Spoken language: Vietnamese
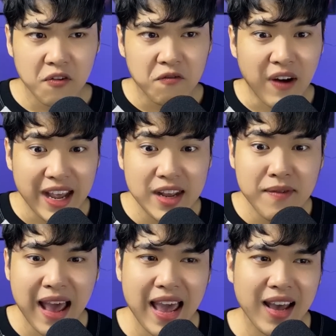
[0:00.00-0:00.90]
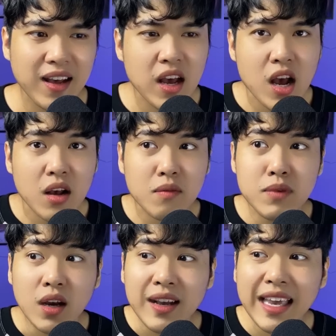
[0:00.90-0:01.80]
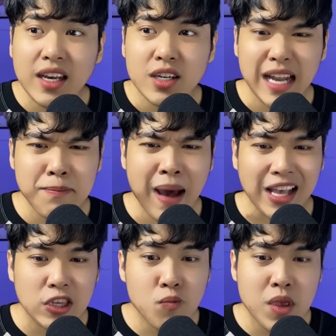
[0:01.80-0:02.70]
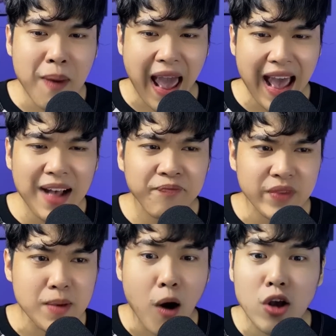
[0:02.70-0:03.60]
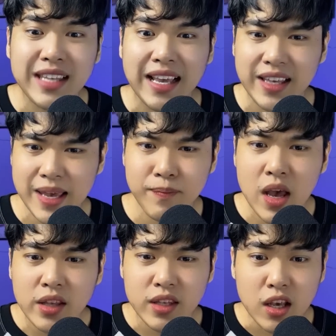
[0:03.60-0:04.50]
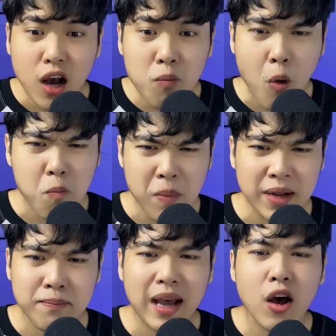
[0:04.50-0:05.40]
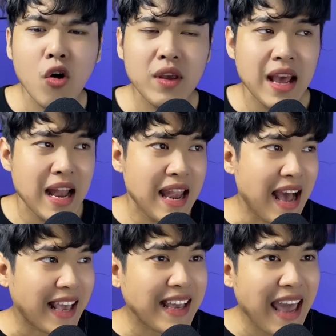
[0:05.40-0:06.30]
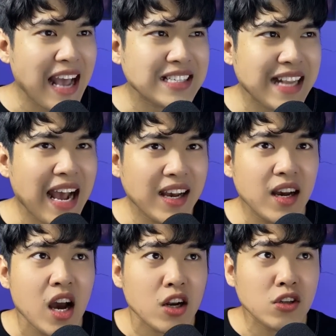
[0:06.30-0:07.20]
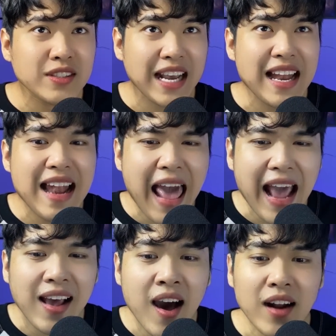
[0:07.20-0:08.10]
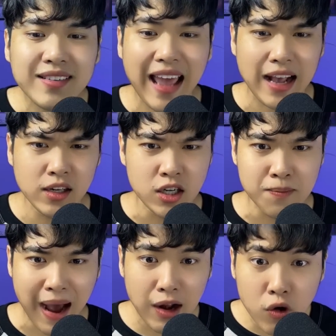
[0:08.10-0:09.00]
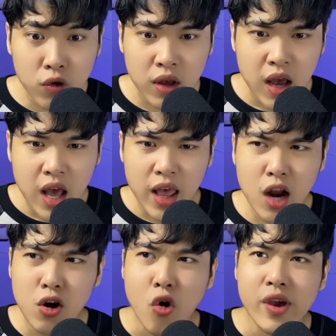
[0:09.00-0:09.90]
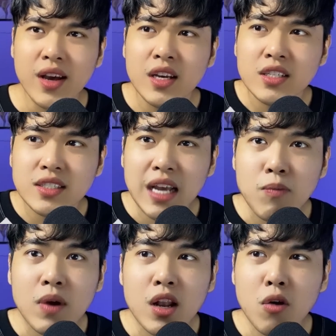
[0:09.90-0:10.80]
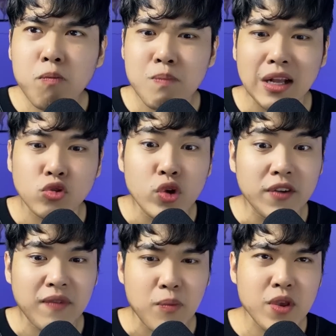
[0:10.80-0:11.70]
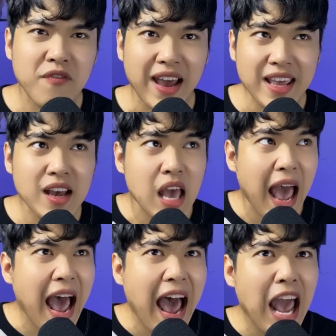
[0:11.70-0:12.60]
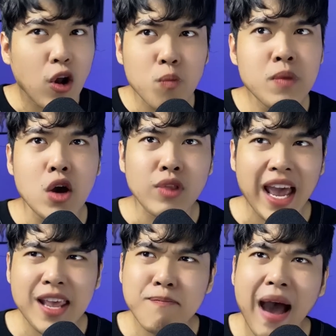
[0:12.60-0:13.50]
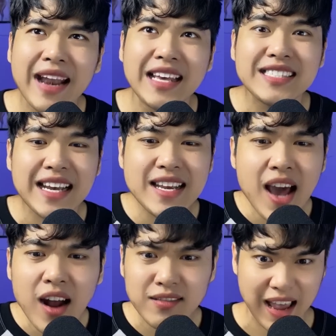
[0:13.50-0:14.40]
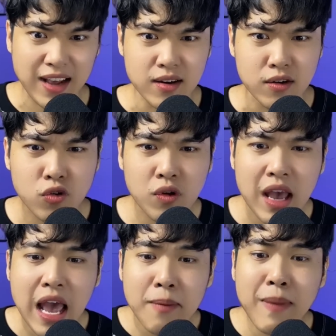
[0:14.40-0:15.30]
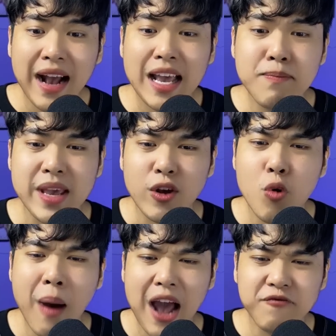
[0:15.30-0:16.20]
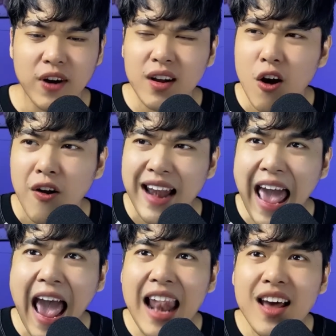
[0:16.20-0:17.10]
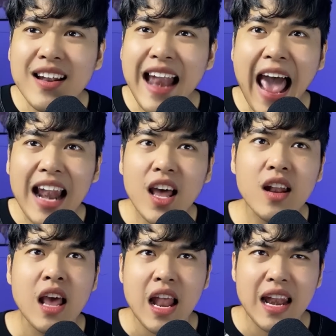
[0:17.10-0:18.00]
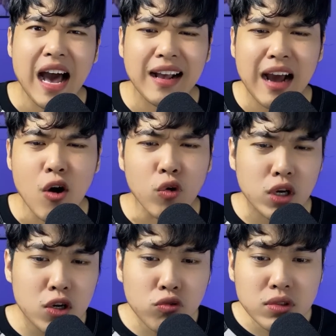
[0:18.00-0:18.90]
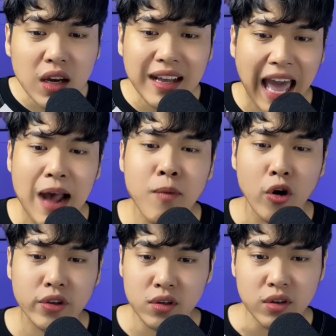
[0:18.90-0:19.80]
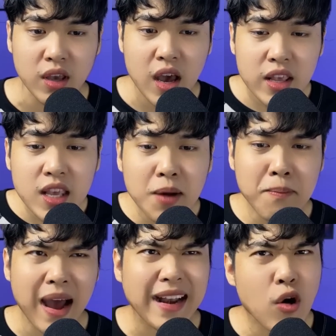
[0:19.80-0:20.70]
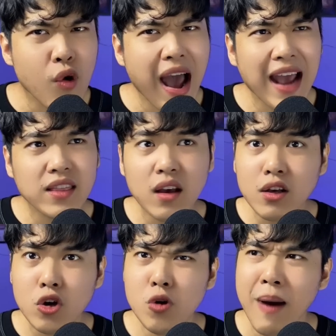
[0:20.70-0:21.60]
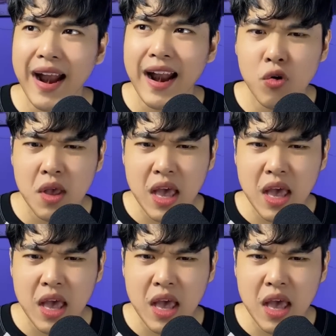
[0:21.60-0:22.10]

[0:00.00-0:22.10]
Vậy mà những cái người đánh bài chung với bả thì bỏ chạy kịp, chỉ có một mình bả thôi là cái can xăng á, nó cháy lan hết cả người bả luôn. Thế rồi á, trong cái lúc mà tuyệt vọng như vậy á, ai cũng đều thấy bà này cháy hết cả người luôn, mà cái miệng của bả vẫn còn la lên la lên là cầu cứu tất cả mọi người, nhưng mà đâu có ai tới cứu bả đâu.